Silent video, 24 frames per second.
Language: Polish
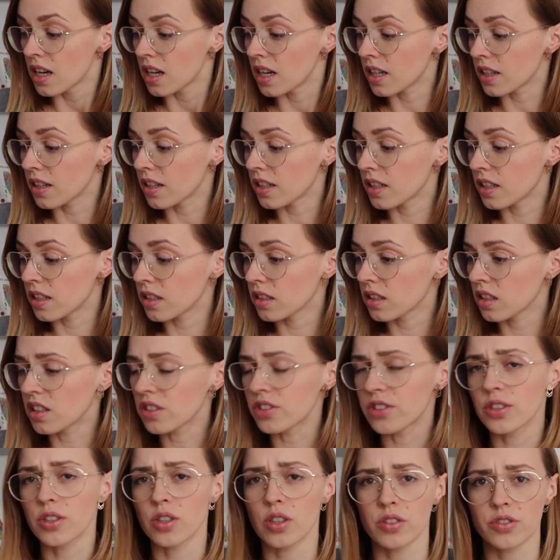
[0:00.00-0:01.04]
E,
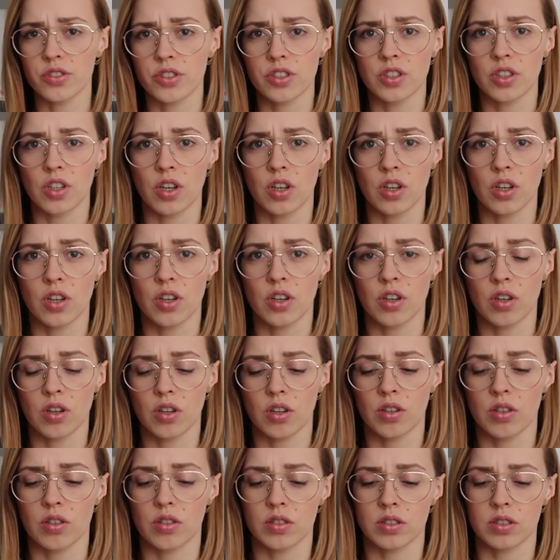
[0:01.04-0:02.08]
jeśli chodzi
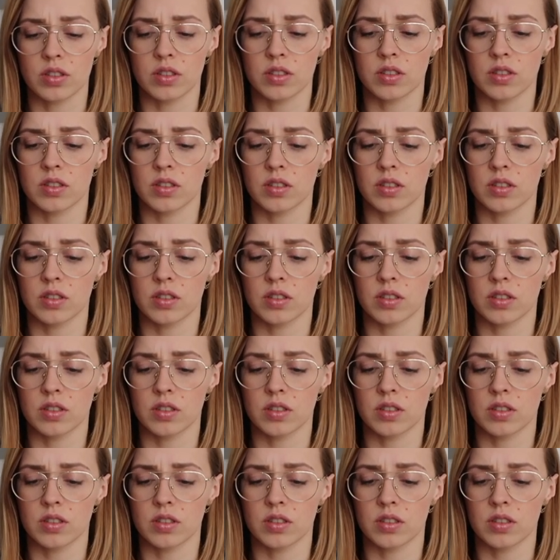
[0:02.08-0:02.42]
o e,